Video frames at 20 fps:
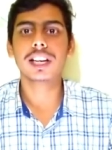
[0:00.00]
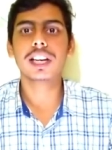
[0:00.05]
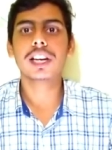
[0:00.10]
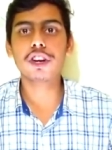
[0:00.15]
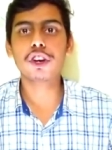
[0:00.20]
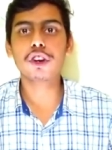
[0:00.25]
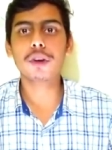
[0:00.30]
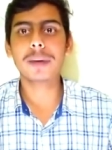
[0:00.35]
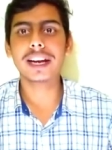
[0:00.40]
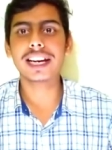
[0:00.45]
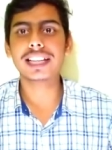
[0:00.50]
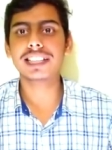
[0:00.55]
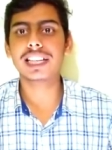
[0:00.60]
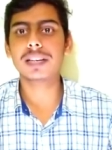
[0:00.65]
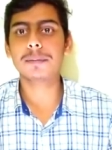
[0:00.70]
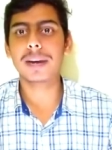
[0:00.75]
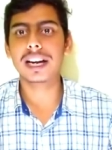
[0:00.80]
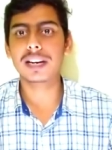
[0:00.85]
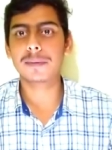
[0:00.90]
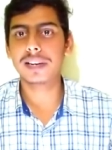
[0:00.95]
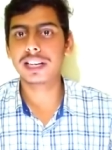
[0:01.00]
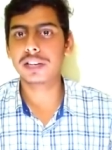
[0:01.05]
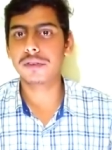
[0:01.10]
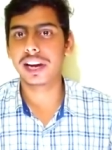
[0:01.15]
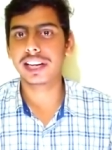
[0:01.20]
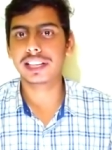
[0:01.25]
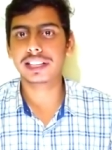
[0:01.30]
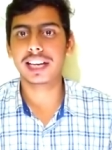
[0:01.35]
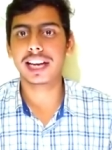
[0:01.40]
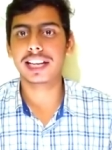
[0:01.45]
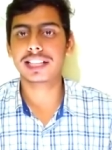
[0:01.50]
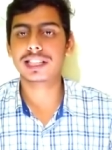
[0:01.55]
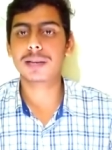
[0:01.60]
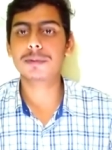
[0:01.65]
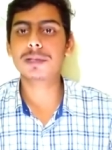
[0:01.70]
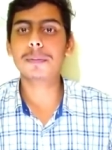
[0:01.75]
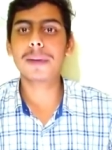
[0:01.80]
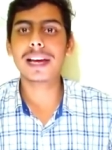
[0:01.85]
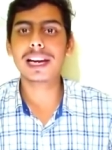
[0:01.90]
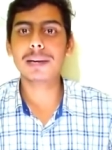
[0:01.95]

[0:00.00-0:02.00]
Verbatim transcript: वीडियो को मैंने तीन पार्ट में डिवाइड किया है सबसे